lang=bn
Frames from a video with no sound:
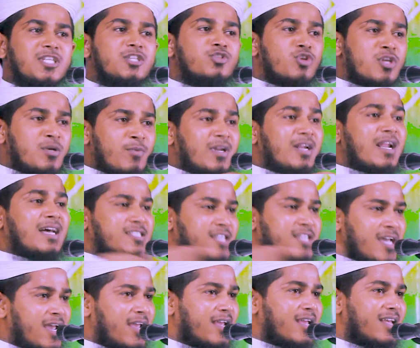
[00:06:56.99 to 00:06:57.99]
জোরে বলেন
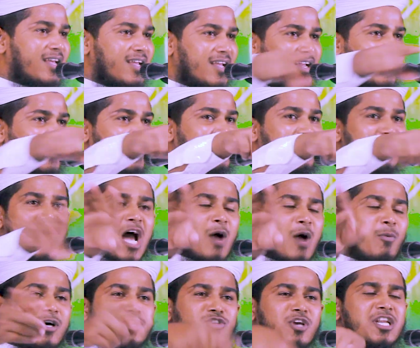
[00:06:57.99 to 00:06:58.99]
আছে
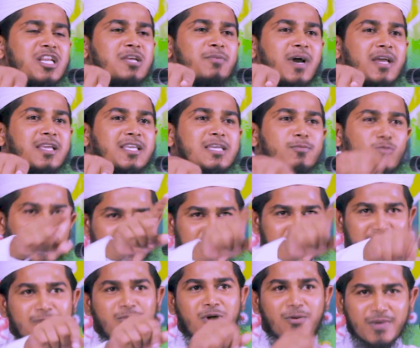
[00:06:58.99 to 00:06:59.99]
আওয়াজ হয়নি ভাই কি মন
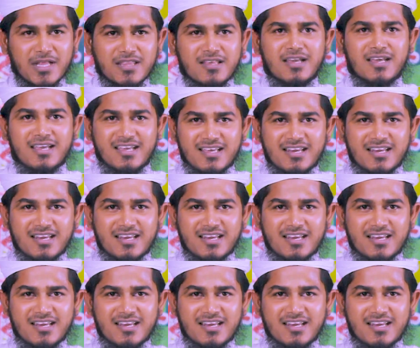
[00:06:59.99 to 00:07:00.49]
খারাপ আপনাদের